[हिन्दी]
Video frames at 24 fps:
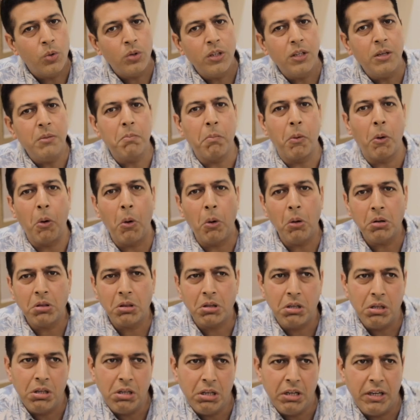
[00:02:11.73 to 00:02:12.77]
उनकी
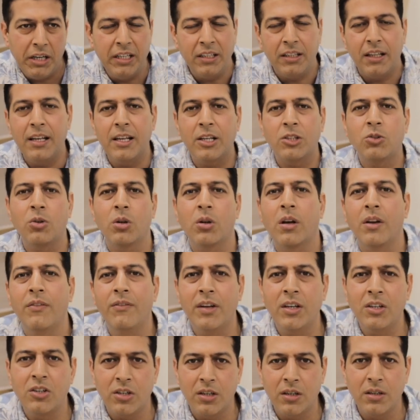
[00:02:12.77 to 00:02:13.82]
बहुत ही इंटेलेक्चुअल
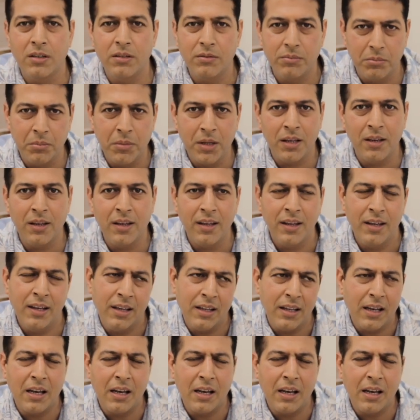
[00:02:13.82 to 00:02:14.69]
कन्वेंशन में